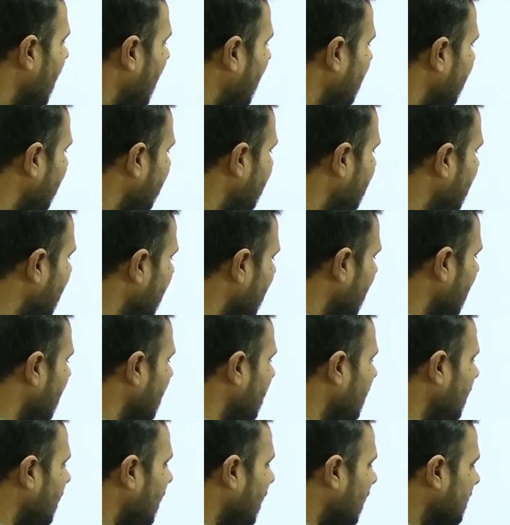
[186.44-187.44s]
అదేవిధంగా
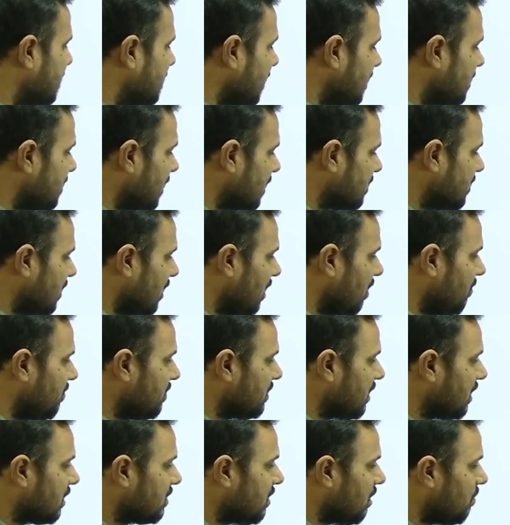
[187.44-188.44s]
అసిస్టెంట్ సెక్షన్
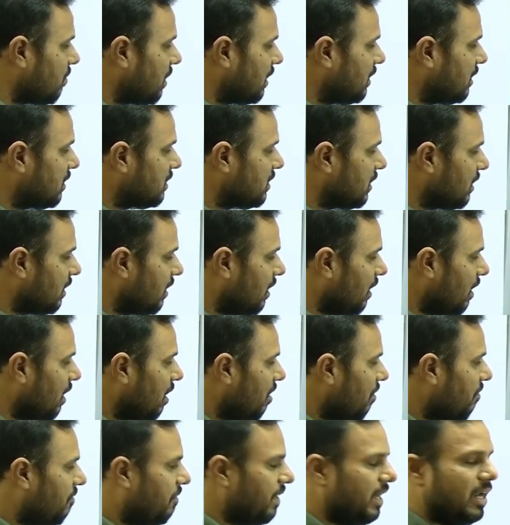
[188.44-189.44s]
ఆఫీసర్కి సంబంధించి
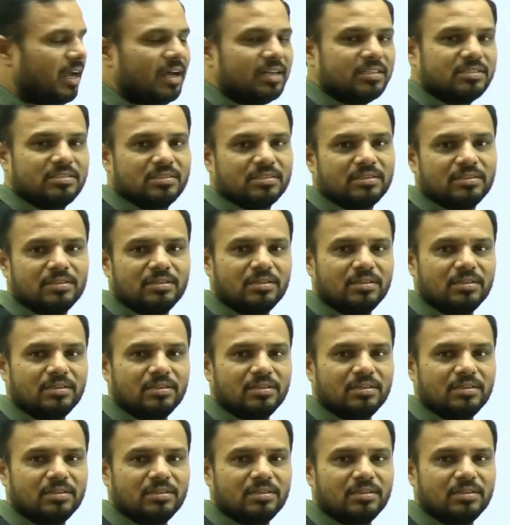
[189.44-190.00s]
ఫినాన్స్